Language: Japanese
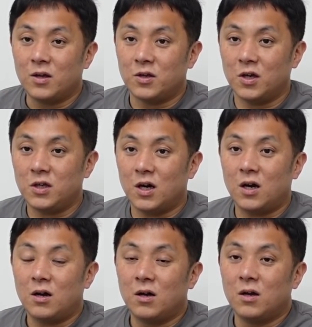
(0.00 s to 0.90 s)
いやい
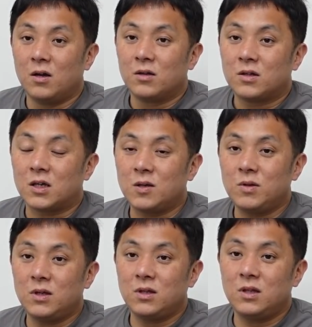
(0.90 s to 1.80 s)
や、焚き
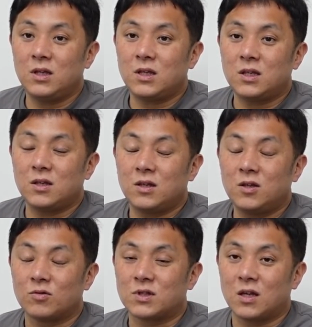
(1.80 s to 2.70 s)
火に
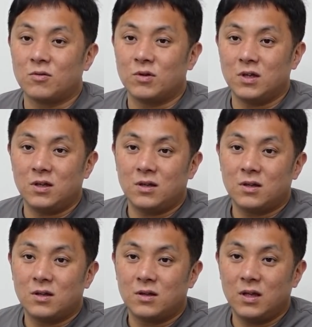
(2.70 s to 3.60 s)
火をつけるのに
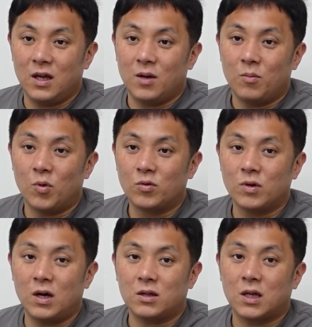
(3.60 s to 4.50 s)
ね、僕
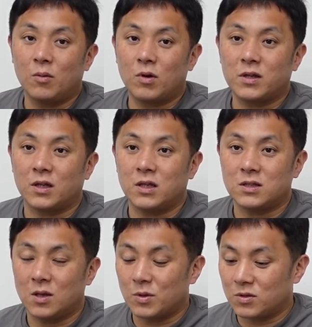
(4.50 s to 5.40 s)
はターボライターで
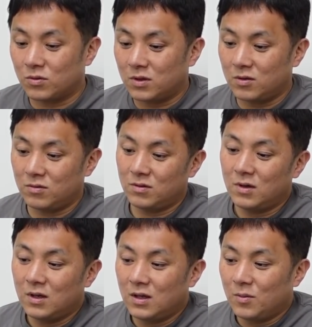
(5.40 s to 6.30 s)
火つけますよっていう
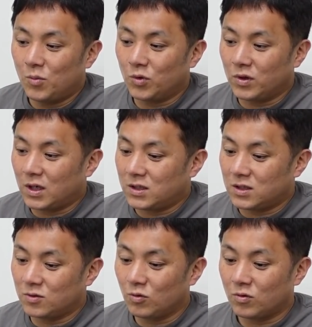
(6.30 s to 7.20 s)
ものに対して
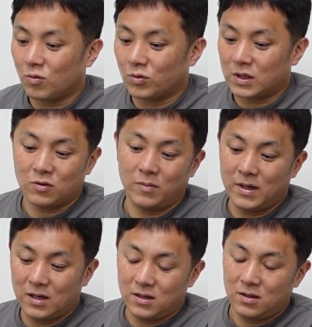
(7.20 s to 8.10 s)
すごくこう、例え
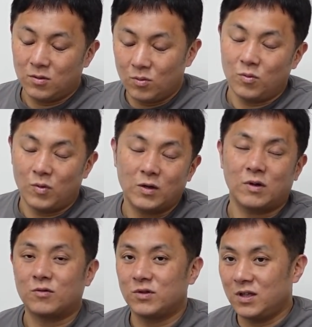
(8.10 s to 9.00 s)
ば
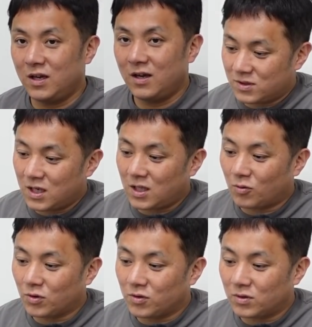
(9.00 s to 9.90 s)
ワクワクしてつけた
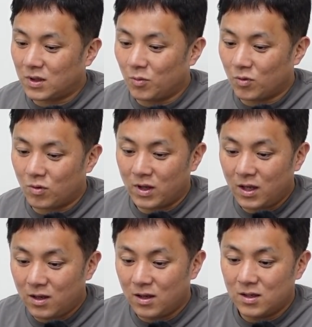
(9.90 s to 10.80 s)
ことによってもうこれ
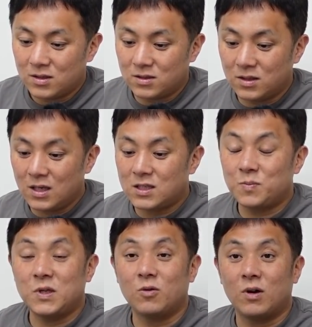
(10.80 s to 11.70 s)
ねすげえ
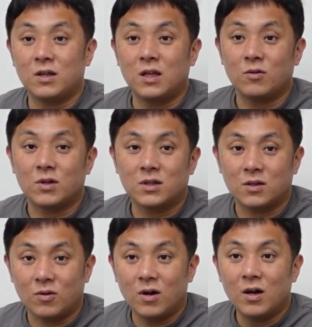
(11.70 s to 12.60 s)
スピードが出るようになっ
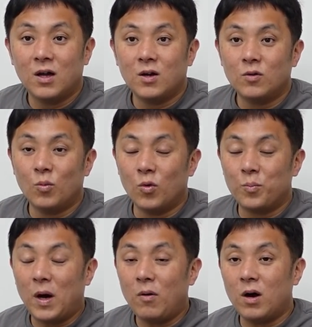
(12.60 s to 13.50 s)
たともう
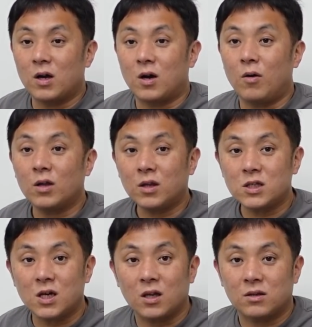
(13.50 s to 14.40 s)
パワーが変わった
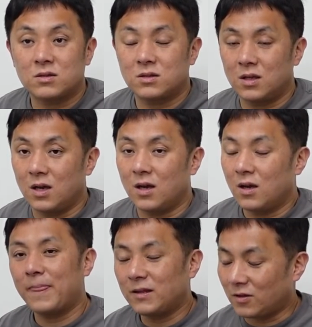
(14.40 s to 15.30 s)
じゃんっつって
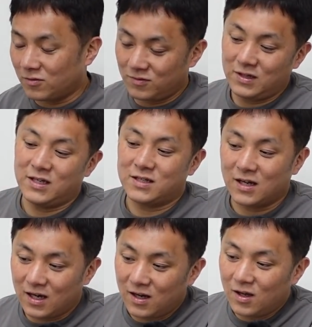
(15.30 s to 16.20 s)
なったとするじゃないです
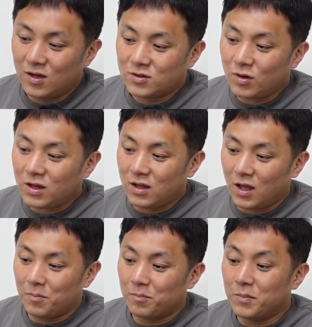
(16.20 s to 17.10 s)
かそれっ
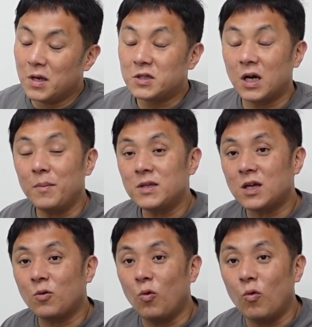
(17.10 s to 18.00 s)
てめちゃめ
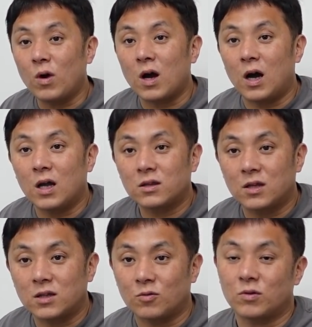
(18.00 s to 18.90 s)
ちゃ効果があっ
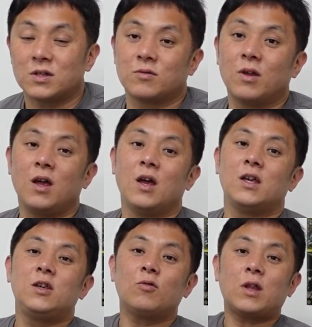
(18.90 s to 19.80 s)
たってことなんですよね
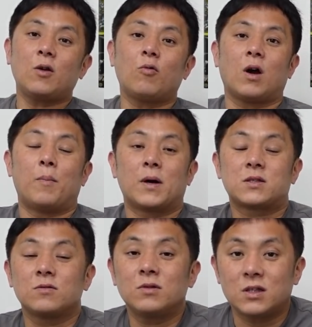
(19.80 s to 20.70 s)
費用対効果は
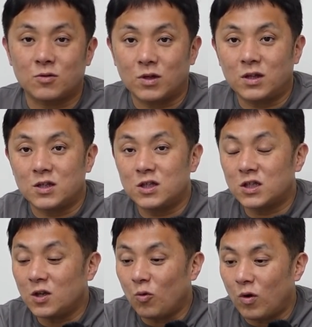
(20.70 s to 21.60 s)
抜群なんですよだって実
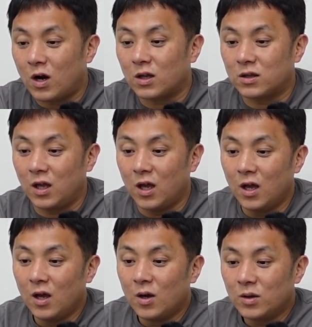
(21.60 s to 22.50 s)
際に効果があって
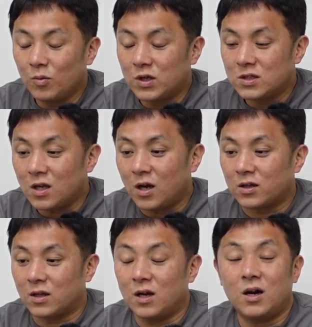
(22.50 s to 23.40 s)
でも気づかな
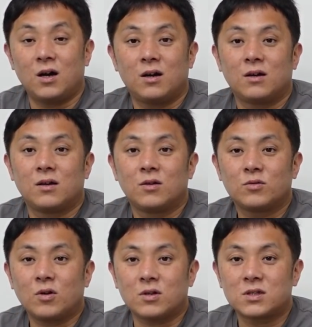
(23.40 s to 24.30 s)
かったら
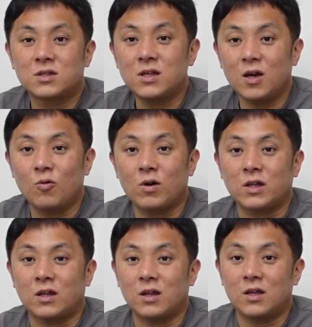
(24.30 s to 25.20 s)
なんかすげえ効果
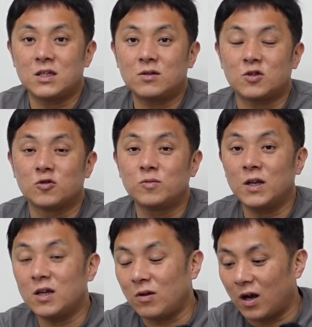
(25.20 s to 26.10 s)
出てて実は10馬
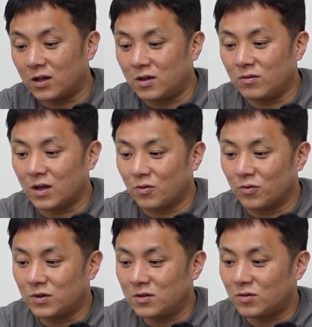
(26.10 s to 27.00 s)
力ぐらい上がってるんだけど
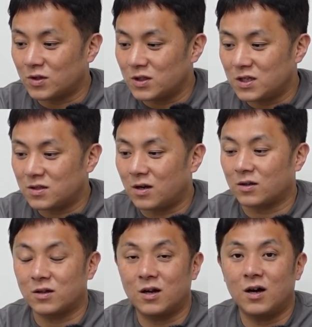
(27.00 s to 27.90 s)
乗ってる人が全然気づかな
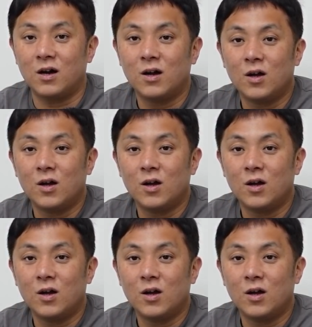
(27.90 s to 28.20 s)
かったら